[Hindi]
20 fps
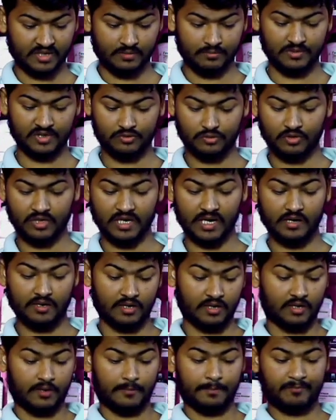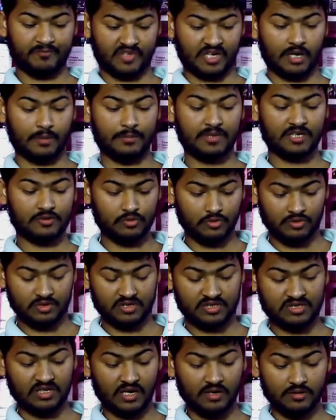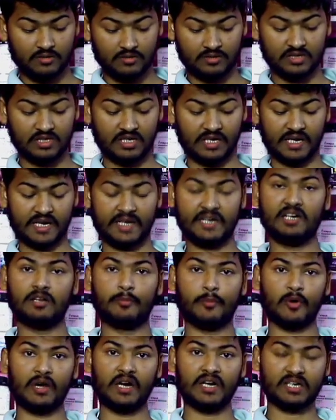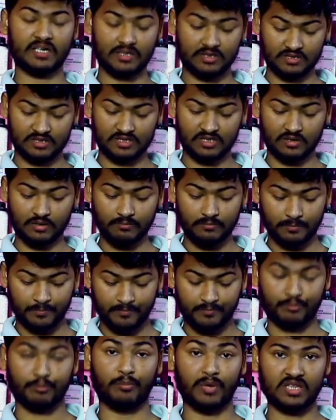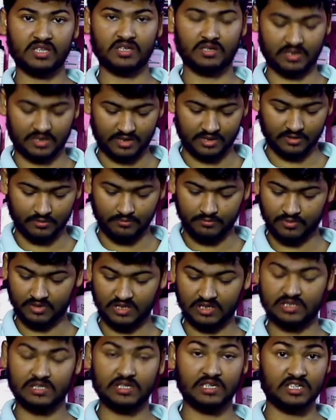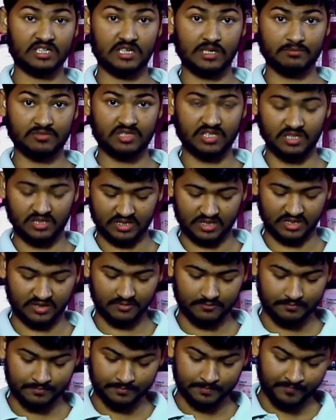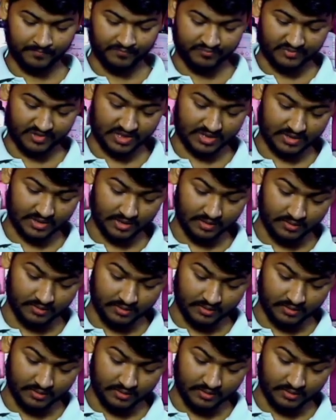मिक्स हो गया अब ये जो इसका ये एंड पॉइंट है इसे हम बंद करेंगे ये ठीक है